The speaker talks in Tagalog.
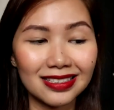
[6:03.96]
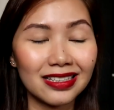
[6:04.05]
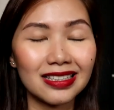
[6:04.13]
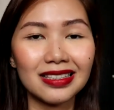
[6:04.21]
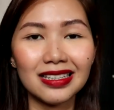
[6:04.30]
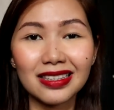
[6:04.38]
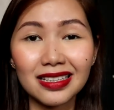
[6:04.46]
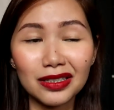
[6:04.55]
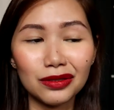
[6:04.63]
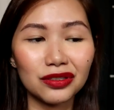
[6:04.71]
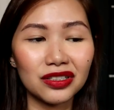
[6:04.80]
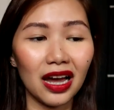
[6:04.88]
guys, hindi
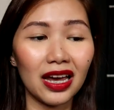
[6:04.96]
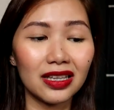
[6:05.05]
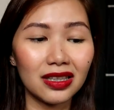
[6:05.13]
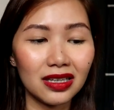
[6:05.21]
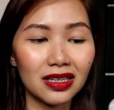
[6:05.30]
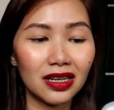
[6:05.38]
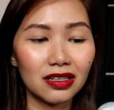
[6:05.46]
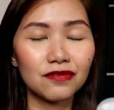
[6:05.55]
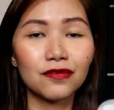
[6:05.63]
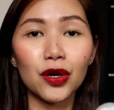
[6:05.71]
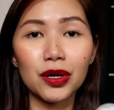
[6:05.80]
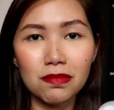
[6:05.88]
din yun siya
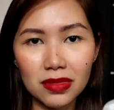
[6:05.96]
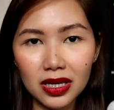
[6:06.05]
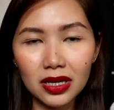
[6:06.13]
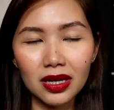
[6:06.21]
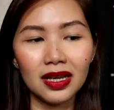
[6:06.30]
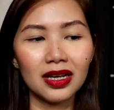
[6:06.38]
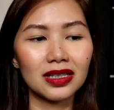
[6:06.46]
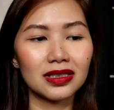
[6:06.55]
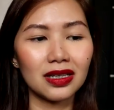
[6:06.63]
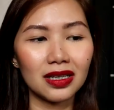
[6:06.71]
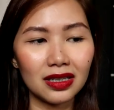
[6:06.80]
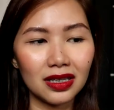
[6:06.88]
ideal for me
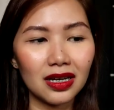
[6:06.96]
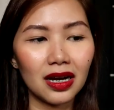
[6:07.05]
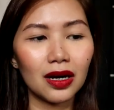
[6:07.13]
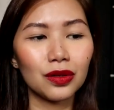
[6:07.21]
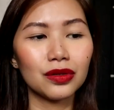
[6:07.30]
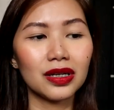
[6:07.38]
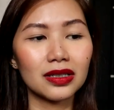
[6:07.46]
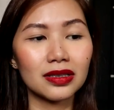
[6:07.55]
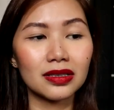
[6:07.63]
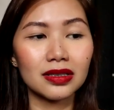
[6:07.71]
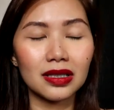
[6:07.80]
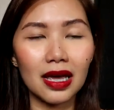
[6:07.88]
kasi hindi nga ako
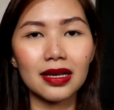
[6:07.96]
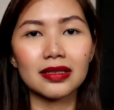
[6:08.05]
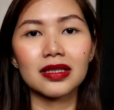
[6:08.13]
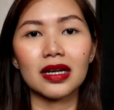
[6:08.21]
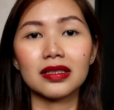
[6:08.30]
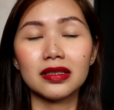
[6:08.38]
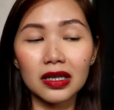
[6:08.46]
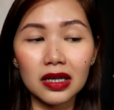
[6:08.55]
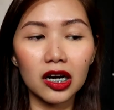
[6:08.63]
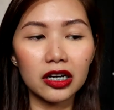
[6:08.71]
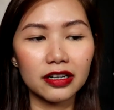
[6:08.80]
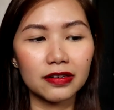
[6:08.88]
nagsistay sa
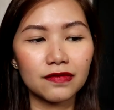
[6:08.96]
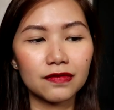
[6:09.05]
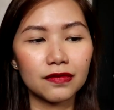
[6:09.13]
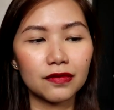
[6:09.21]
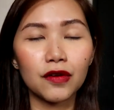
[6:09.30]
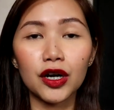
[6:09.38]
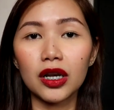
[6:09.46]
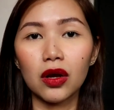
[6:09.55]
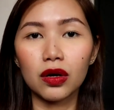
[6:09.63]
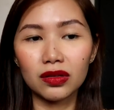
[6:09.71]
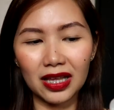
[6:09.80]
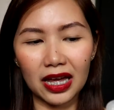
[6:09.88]
CR for a
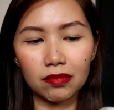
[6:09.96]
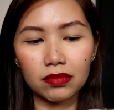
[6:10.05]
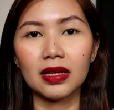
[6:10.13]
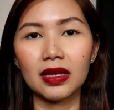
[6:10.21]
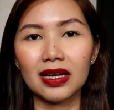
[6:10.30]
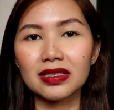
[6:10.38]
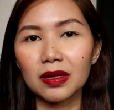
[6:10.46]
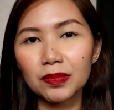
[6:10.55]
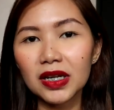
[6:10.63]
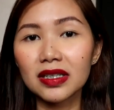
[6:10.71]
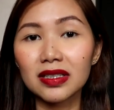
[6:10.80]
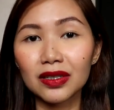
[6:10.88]
long time.
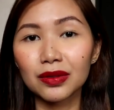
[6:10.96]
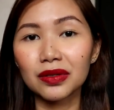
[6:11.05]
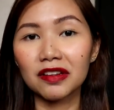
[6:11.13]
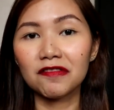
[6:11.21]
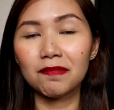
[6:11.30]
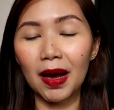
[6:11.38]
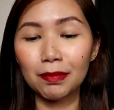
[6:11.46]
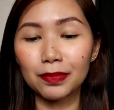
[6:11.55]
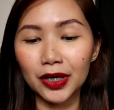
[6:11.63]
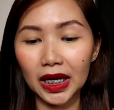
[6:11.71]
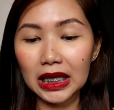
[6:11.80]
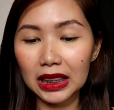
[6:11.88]
Except na lang siguro if
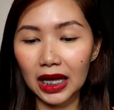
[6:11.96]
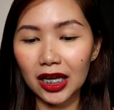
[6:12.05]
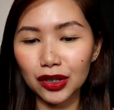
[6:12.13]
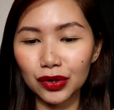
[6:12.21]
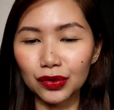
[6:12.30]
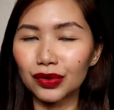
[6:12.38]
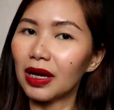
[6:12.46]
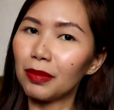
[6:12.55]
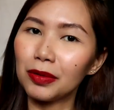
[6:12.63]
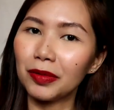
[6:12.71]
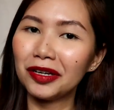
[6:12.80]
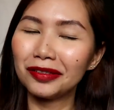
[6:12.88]
pampering day nyo,
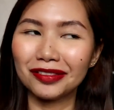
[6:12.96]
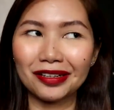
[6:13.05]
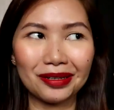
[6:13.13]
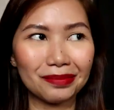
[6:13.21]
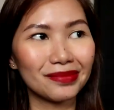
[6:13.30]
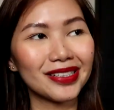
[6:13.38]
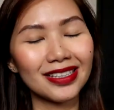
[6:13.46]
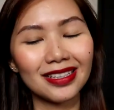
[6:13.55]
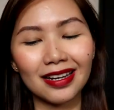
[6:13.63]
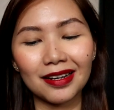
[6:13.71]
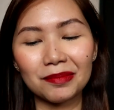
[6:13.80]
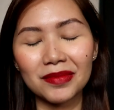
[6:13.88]
tama ba yung term?
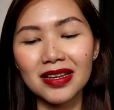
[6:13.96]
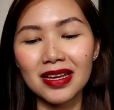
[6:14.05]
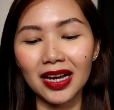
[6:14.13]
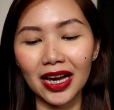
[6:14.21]
But um,